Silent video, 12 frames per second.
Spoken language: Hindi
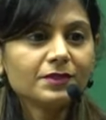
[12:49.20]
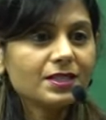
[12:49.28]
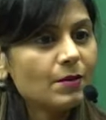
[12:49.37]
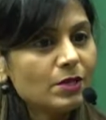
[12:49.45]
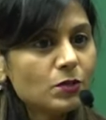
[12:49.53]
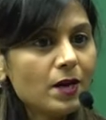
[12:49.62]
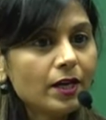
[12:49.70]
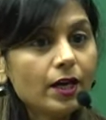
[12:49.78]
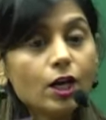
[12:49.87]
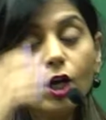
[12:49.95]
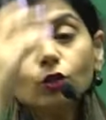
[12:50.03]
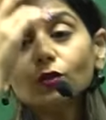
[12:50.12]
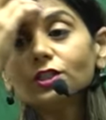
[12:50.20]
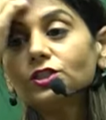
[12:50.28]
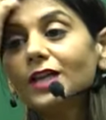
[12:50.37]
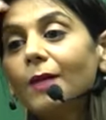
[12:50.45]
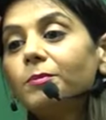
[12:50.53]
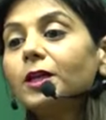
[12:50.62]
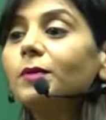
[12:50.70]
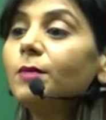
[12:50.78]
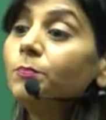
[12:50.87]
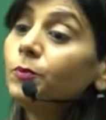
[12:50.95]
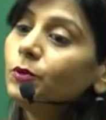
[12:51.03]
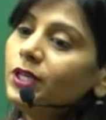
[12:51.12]
समझ में आ रहा है तो इस चैप्टर में
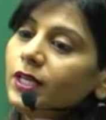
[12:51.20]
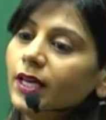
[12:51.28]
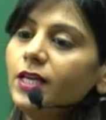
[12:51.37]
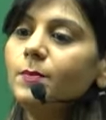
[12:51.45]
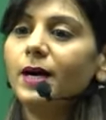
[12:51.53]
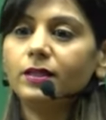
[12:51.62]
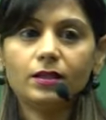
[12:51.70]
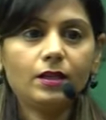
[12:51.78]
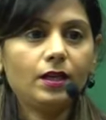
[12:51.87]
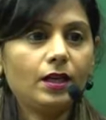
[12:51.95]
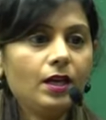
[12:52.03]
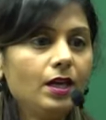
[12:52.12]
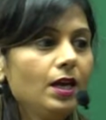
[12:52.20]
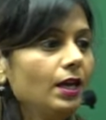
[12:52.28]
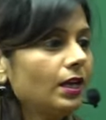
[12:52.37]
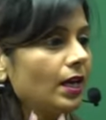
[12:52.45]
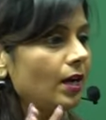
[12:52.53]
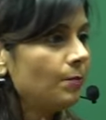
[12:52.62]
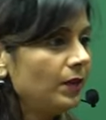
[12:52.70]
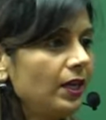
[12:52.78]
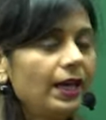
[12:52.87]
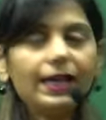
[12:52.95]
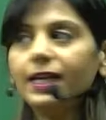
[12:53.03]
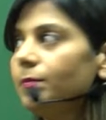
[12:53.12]
हम पूरी यही बात करेंगे कि
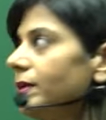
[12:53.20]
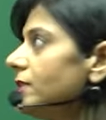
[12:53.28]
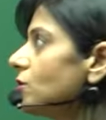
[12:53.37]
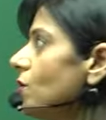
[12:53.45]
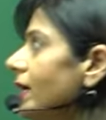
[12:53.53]
हमने एलिमेंट्स को